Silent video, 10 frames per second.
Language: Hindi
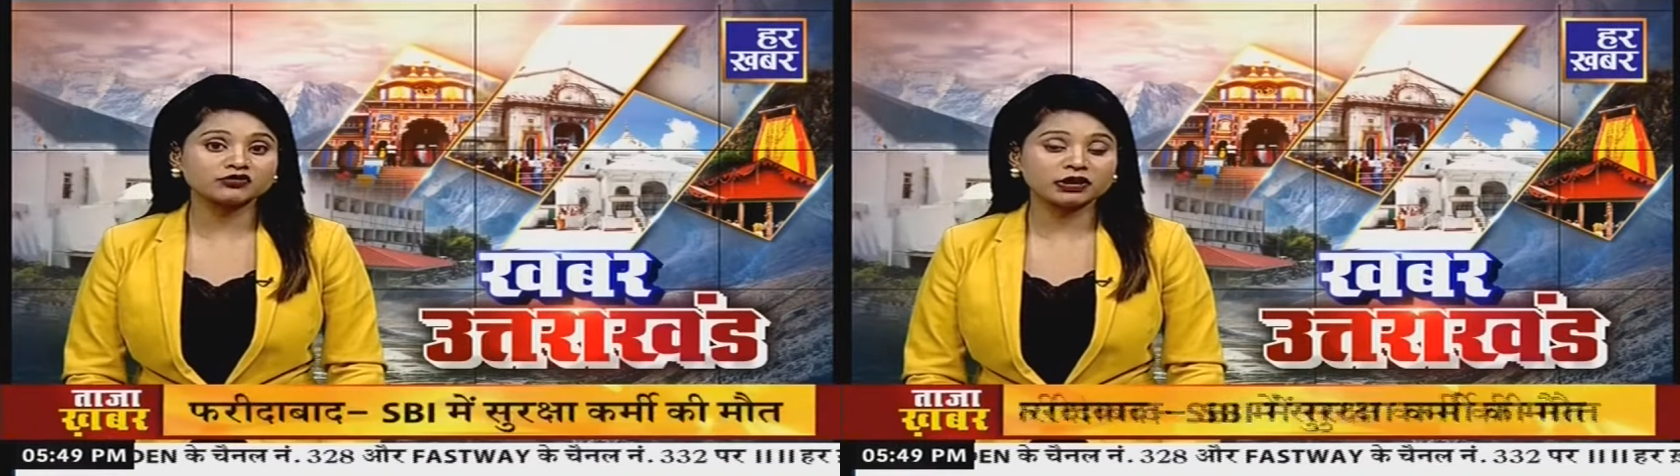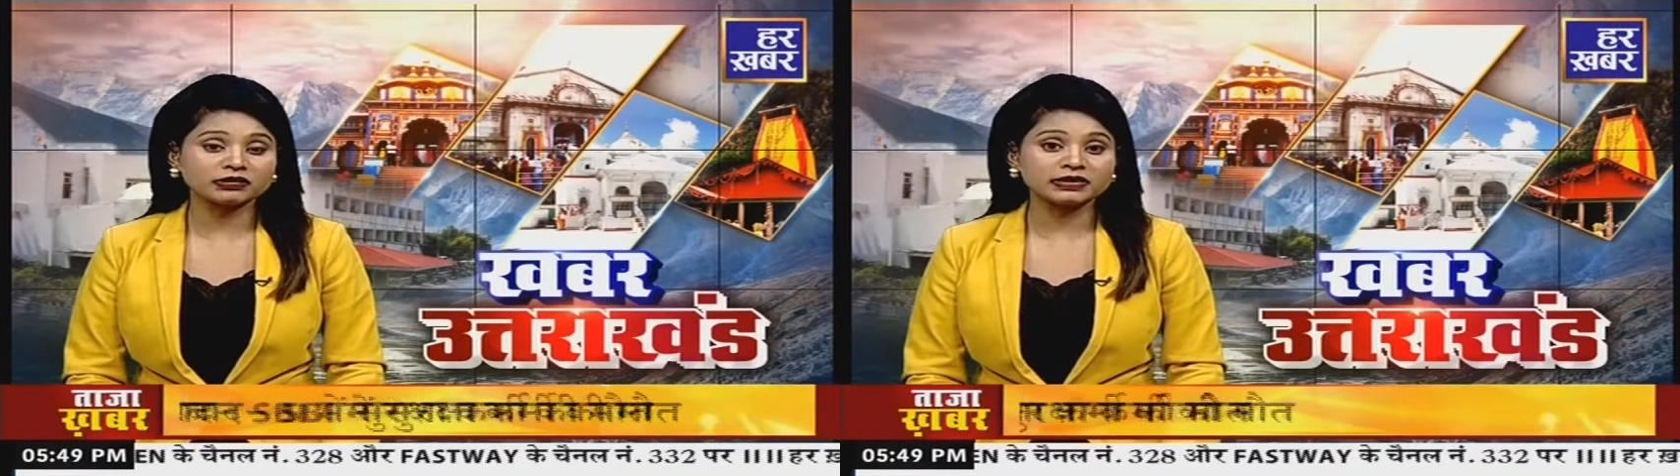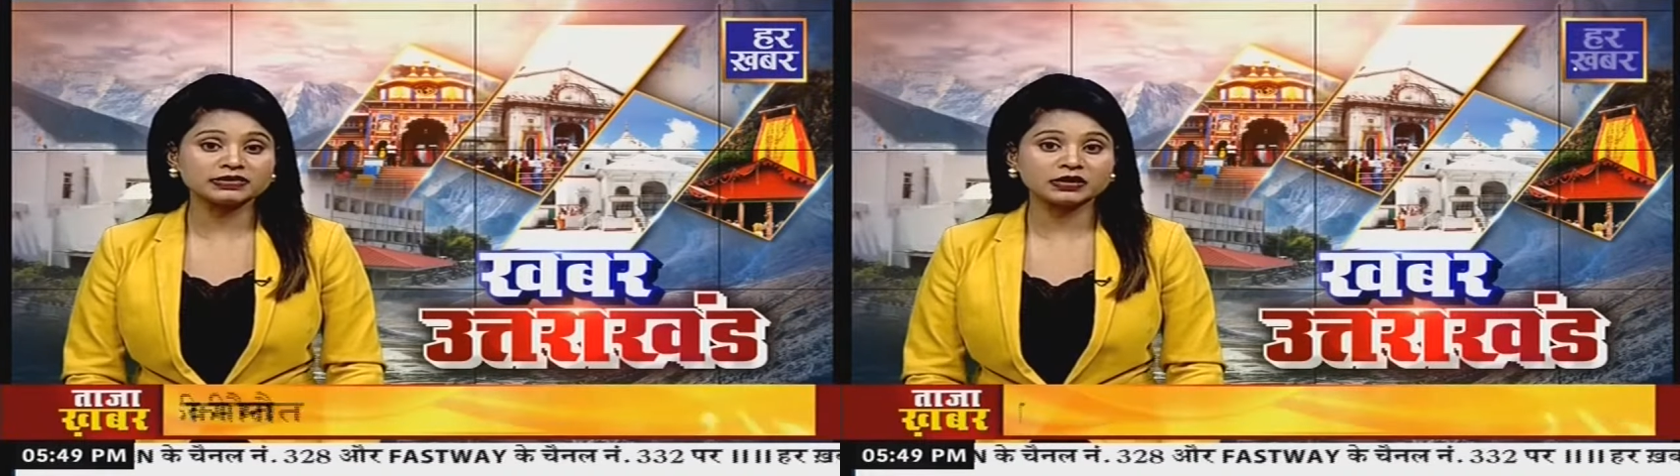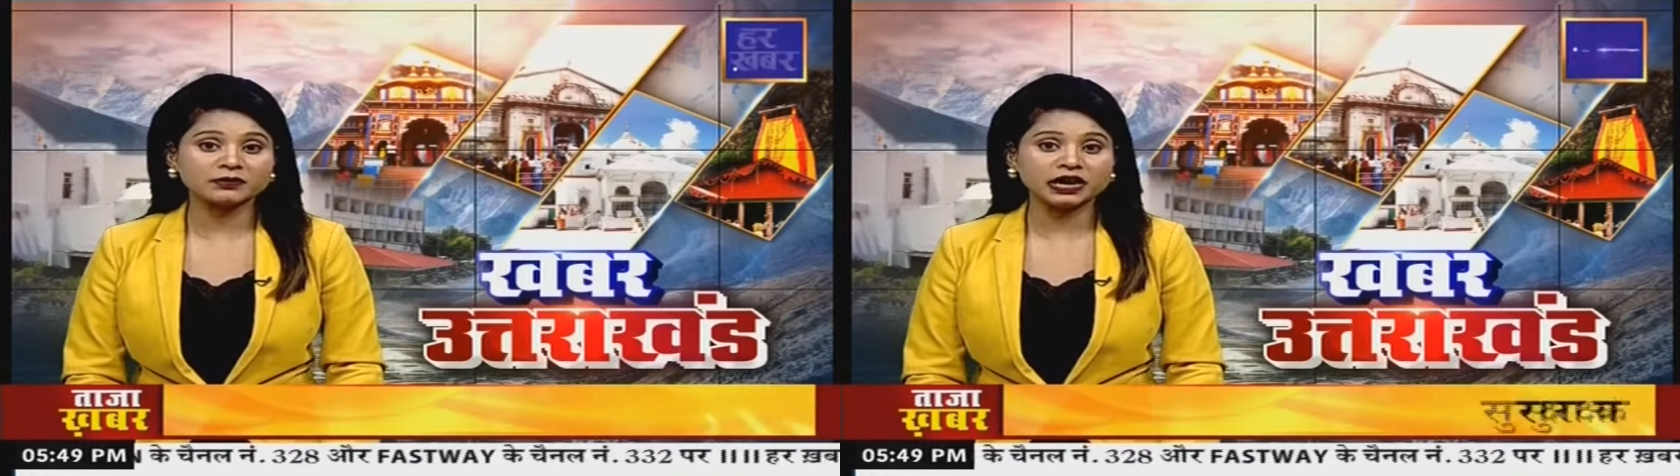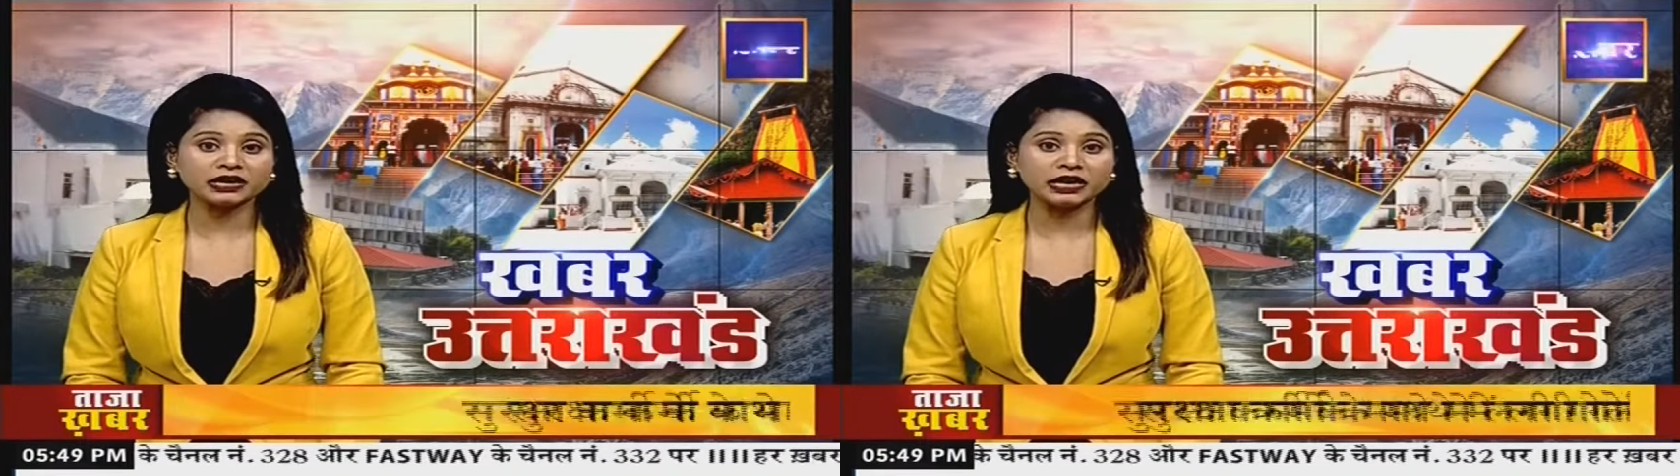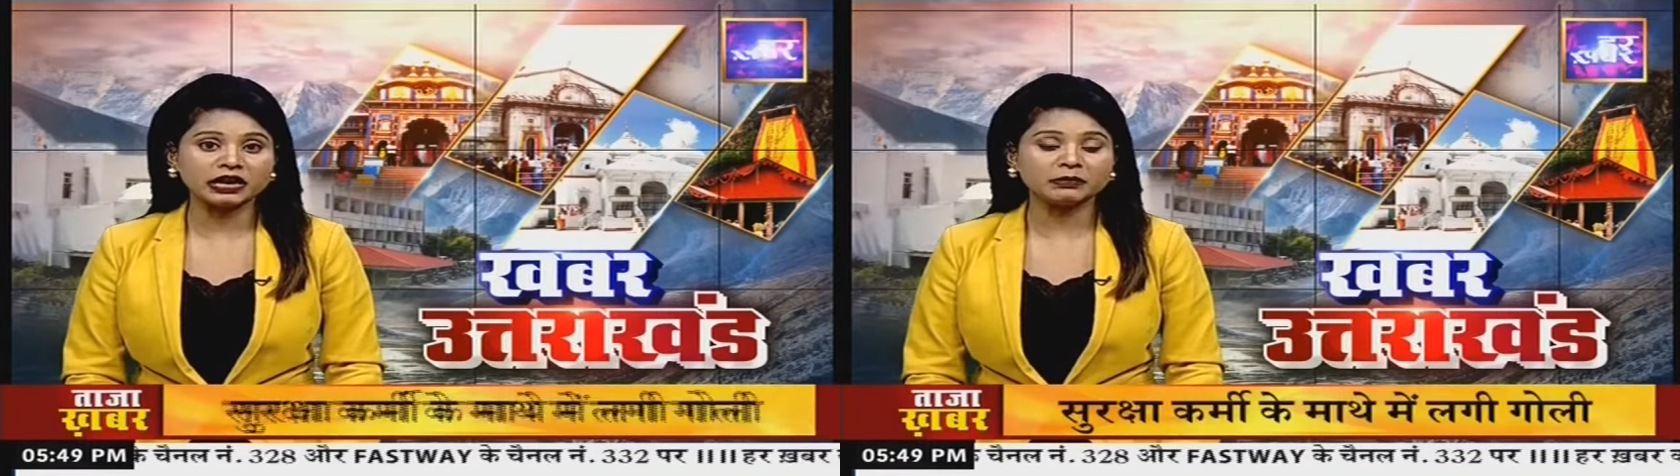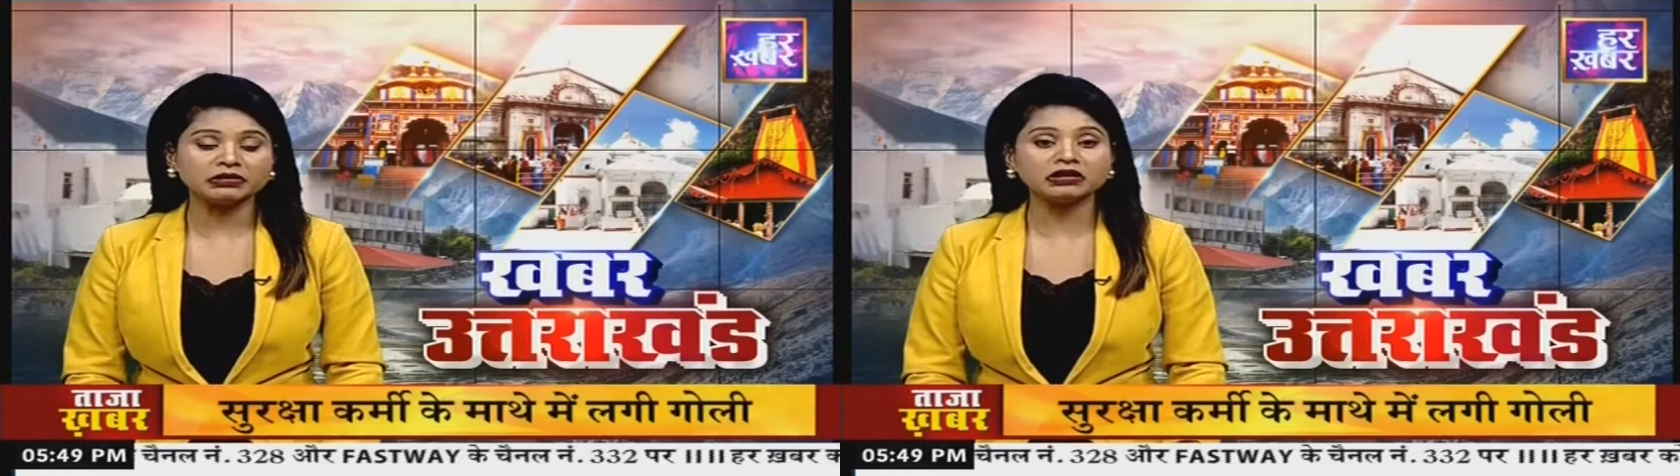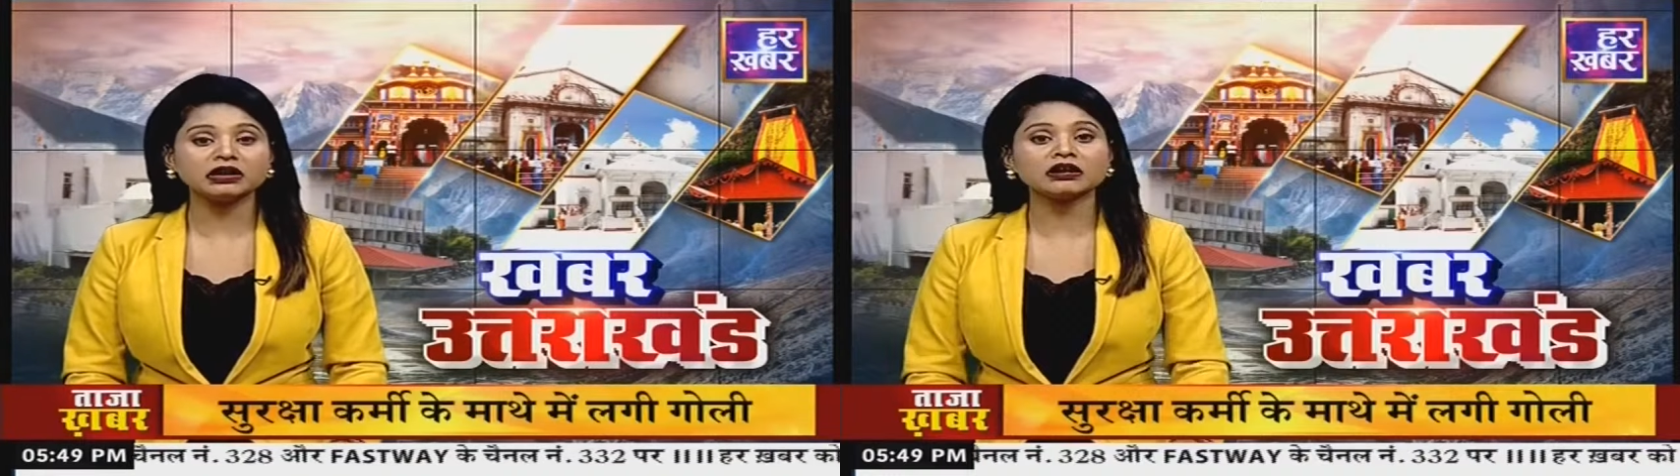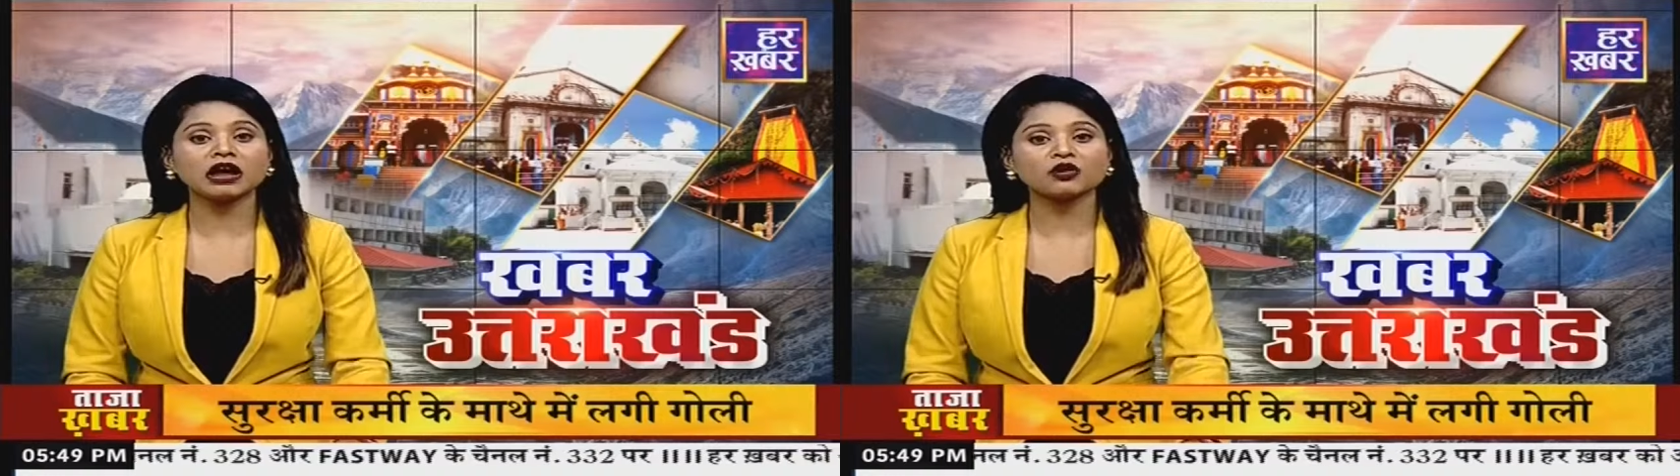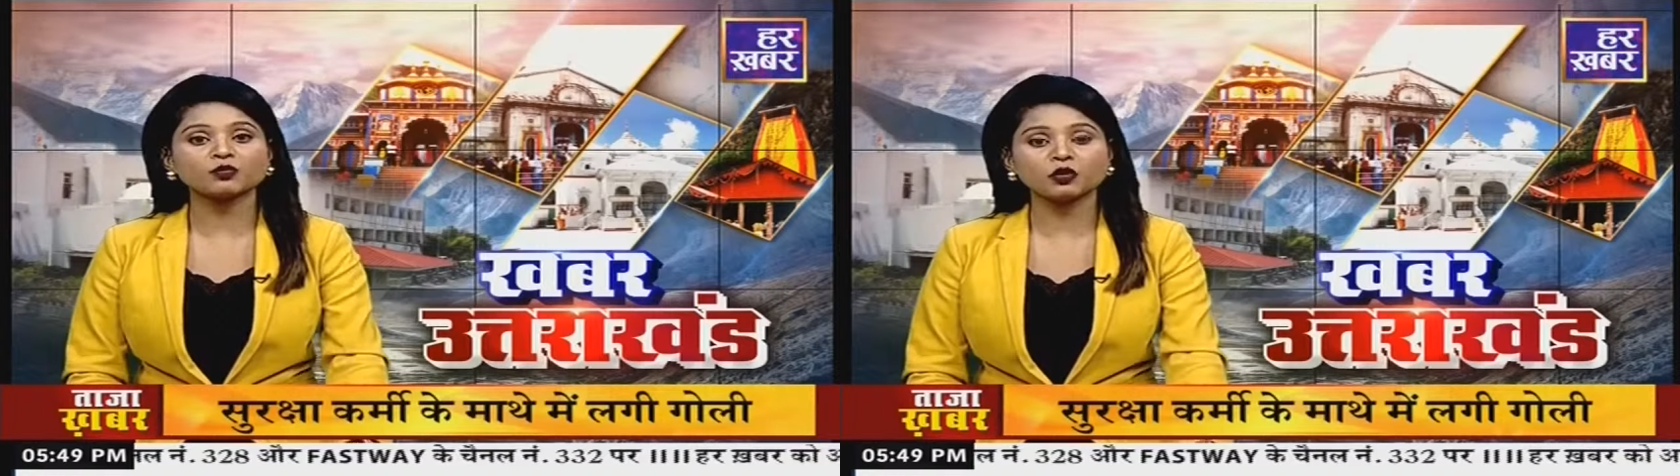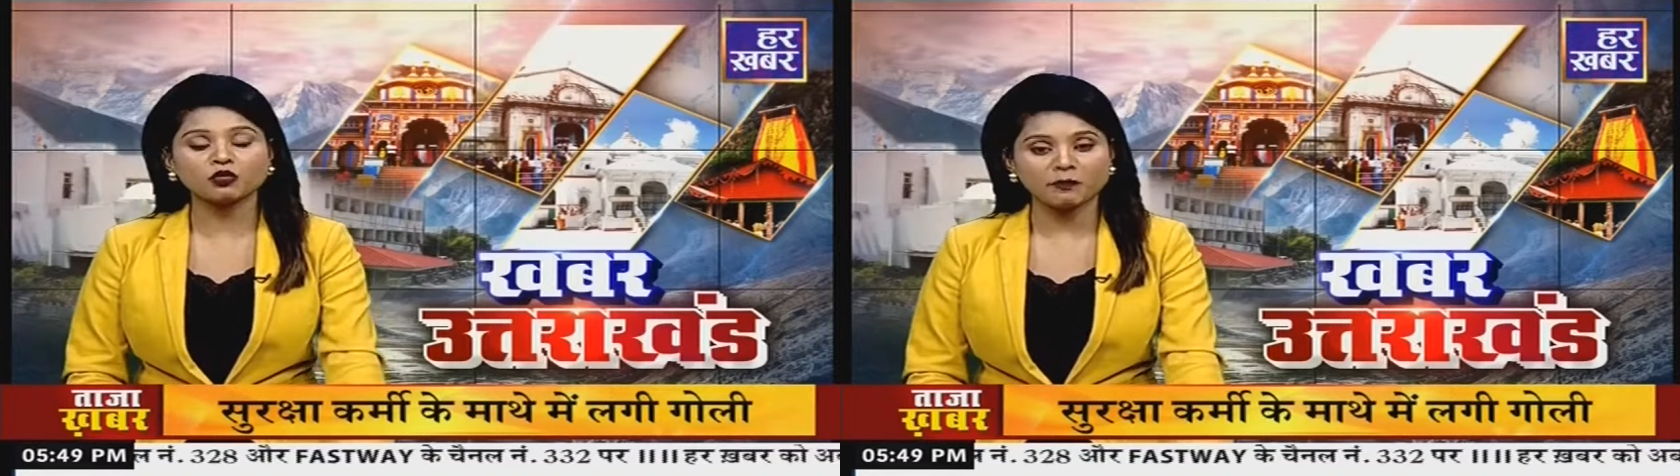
जाते समय घेराबंदी कर आरोपियों को